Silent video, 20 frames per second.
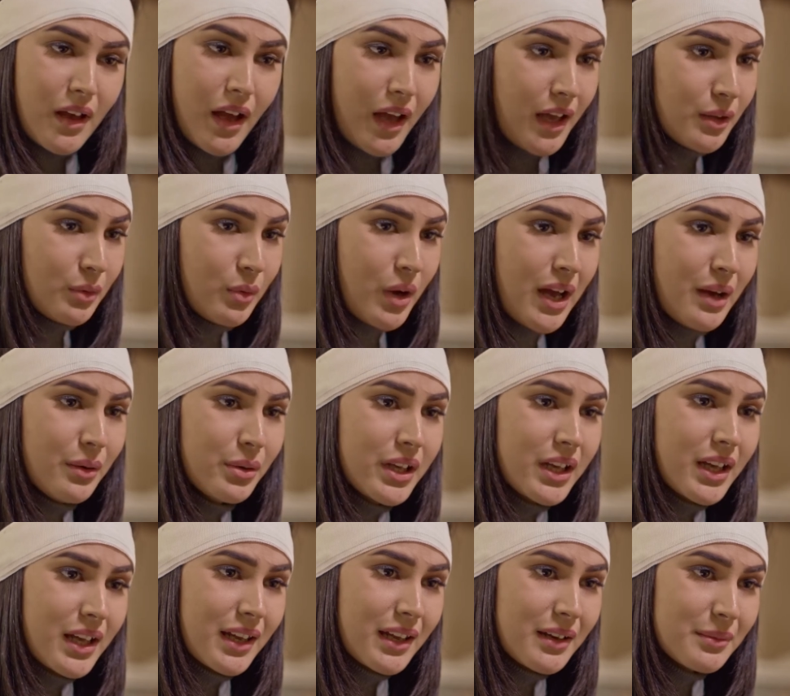حلو قوي
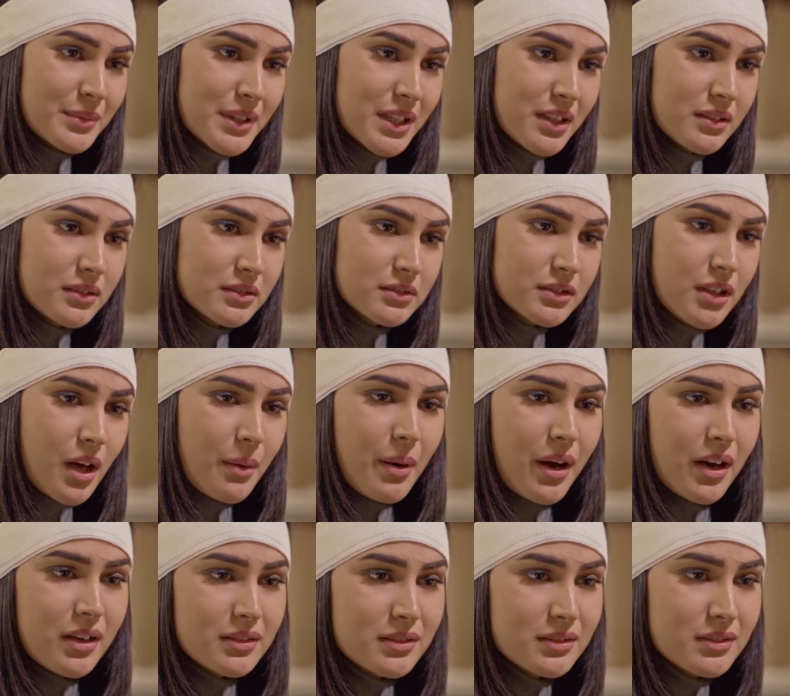الكلام ده
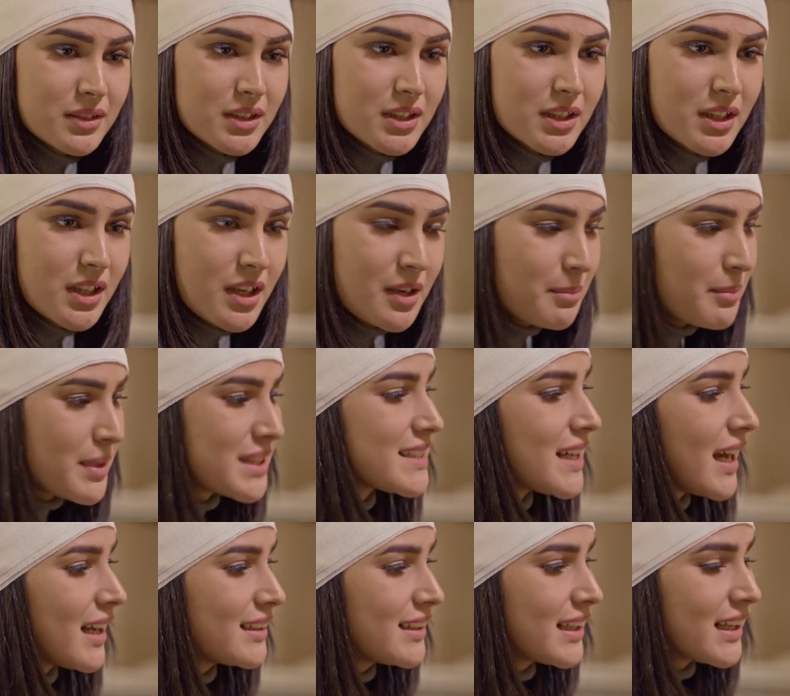طبعا ما انت
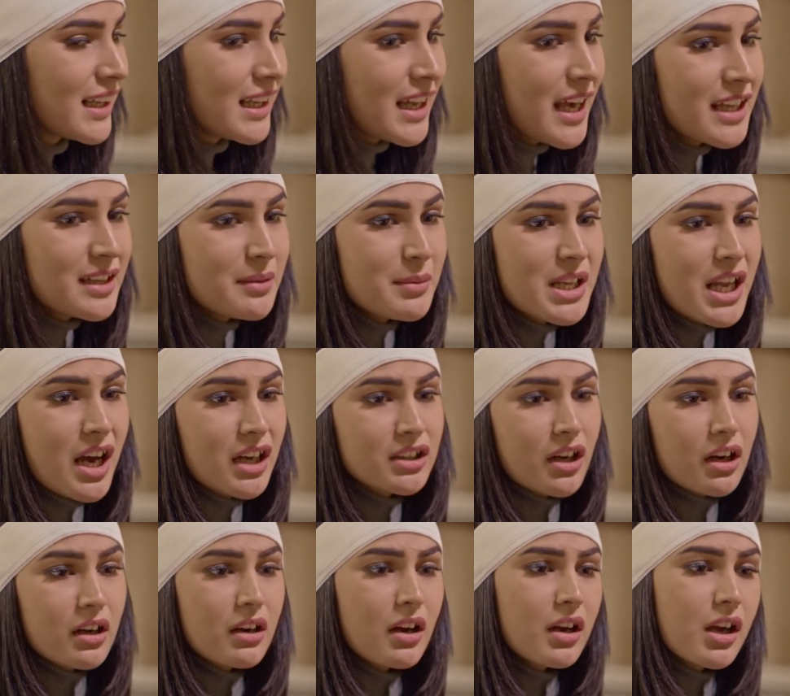عندك الهانم اللي
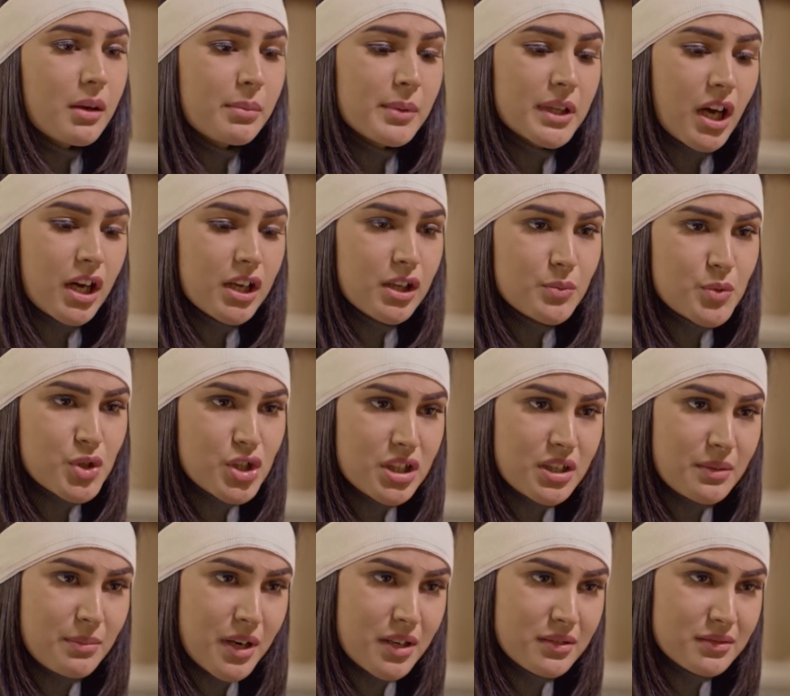هتخرجك من أي
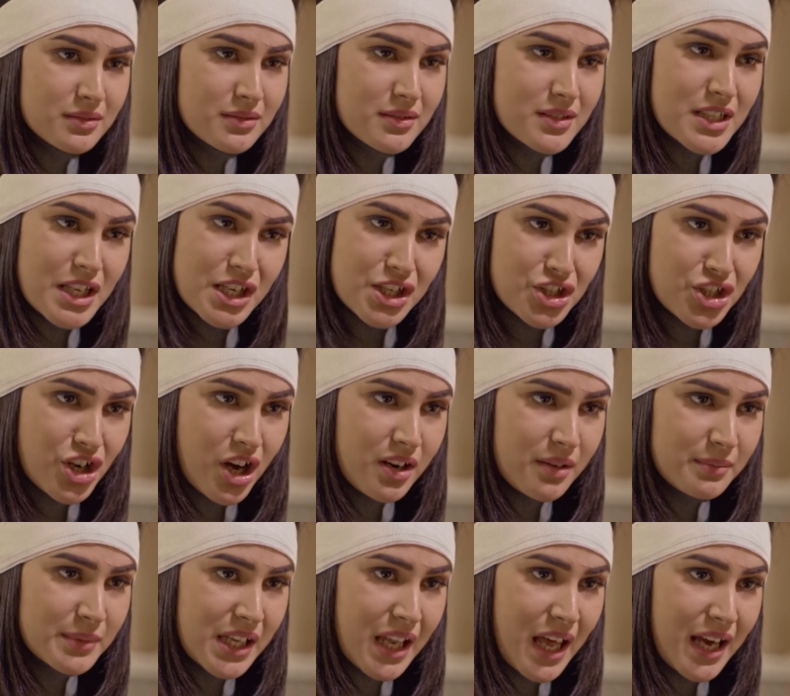مصيبة زي الشعرة
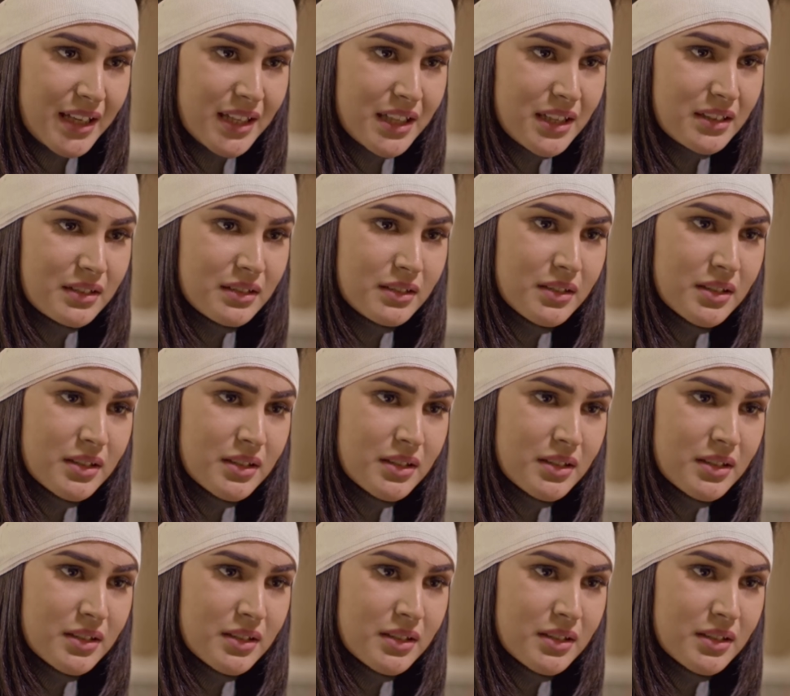من العجين